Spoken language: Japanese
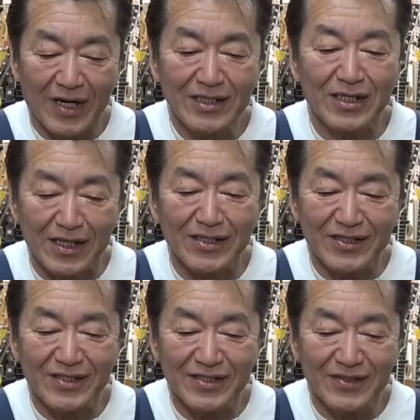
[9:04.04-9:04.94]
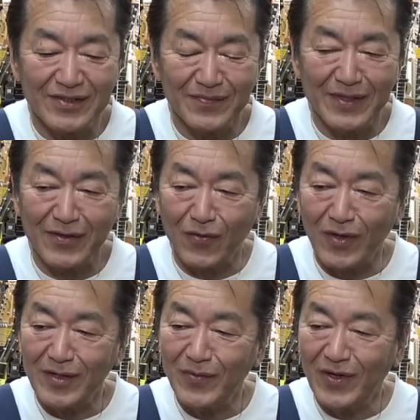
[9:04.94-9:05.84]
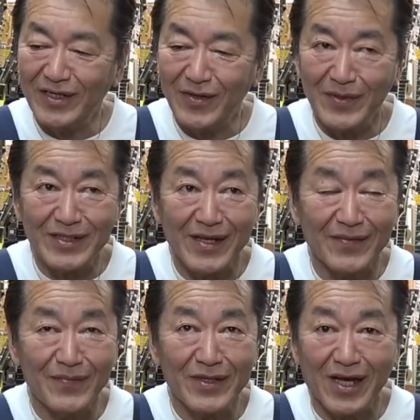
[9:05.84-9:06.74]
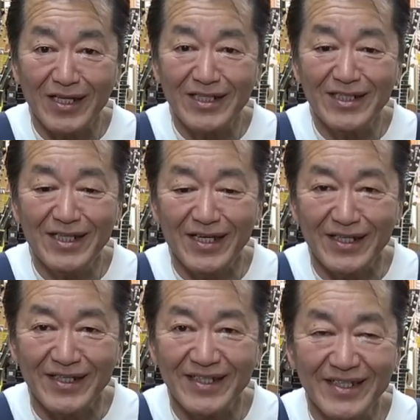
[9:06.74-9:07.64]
朝です。まだ隣も空いてません。まだはちじ台、